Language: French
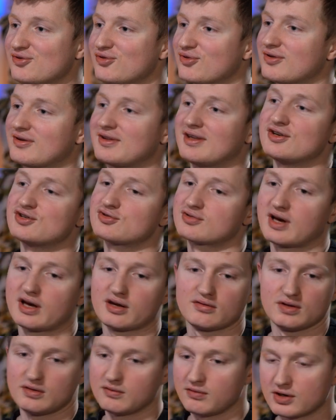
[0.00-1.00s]
donc tu as des gens qui
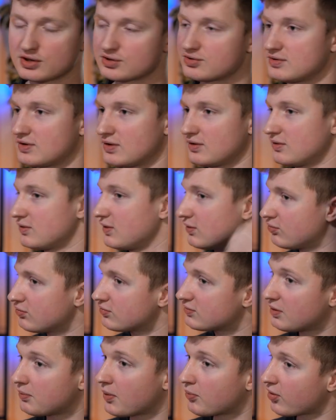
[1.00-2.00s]
arrivent, ils veulent HEC, c'est tout,
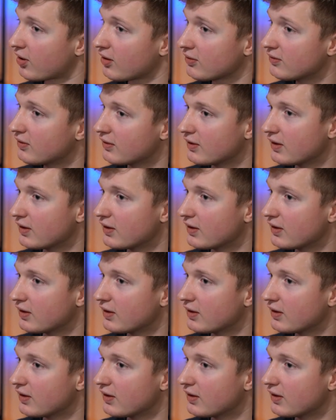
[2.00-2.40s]
c'était pas mon cas.